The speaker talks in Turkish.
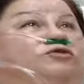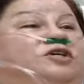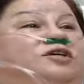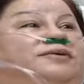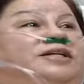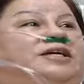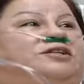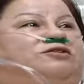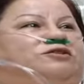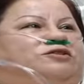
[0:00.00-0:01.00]
Dün
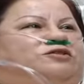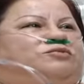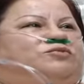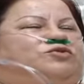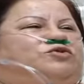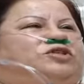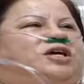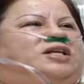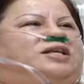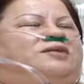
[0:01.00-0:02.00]
ameliyat oldum. 3
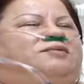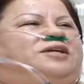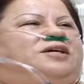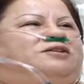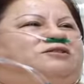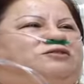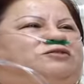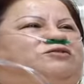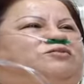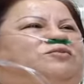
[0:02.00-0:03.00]
tane ameliyat
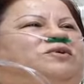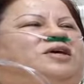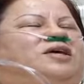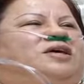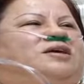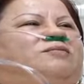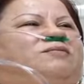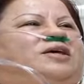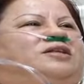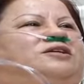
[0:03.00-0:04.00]
oldum.
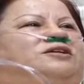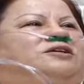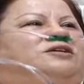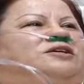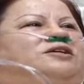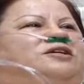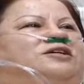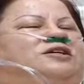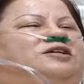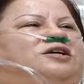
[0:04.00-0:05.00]
Ben e,
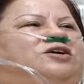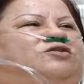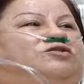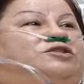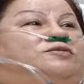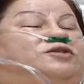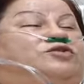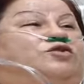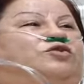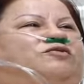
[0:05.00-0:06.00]

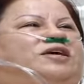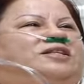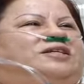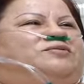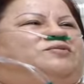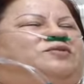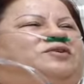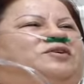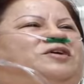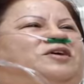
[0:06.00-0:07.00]
hocama çok güvendim.
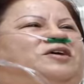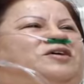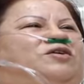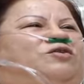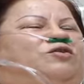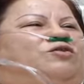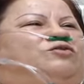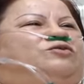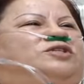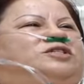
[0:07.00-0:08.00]

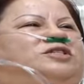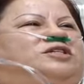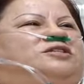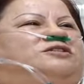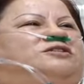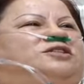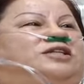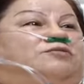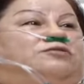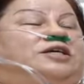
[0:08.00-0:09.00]
Onun için
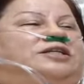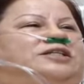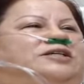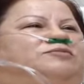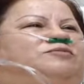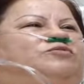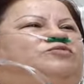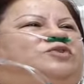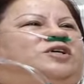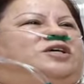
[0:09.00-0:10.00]
kabul ettim.
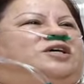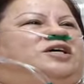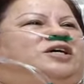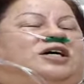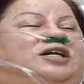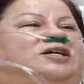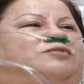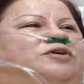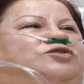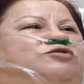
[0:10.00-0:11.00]

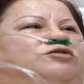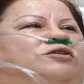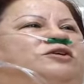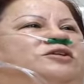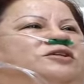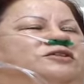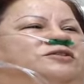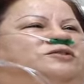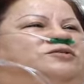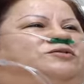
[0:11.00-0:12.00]
Allah'ıma şükür.
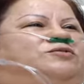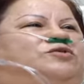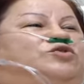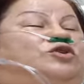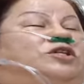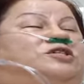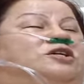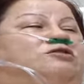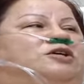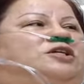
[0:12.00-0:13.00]
Çok
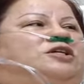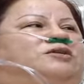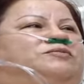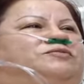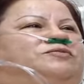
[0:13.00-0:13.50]
teşekkür ederim.